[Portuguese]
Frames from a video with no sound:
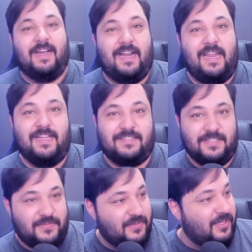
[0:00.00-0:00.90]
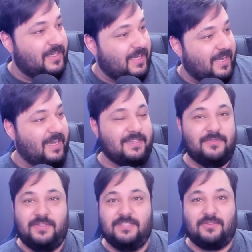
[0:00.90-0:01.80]
galerinha, vocês viram aí que a gata
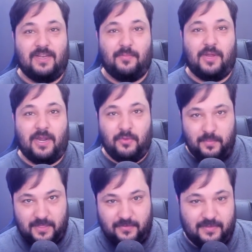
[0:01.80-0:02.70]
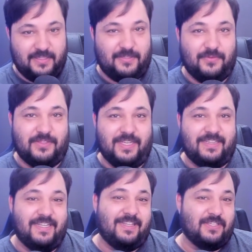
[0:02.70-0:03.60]
não quis colaborar comigo, né? Então vou ter que
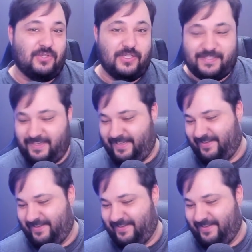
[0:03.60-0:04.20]
tentar sozinho.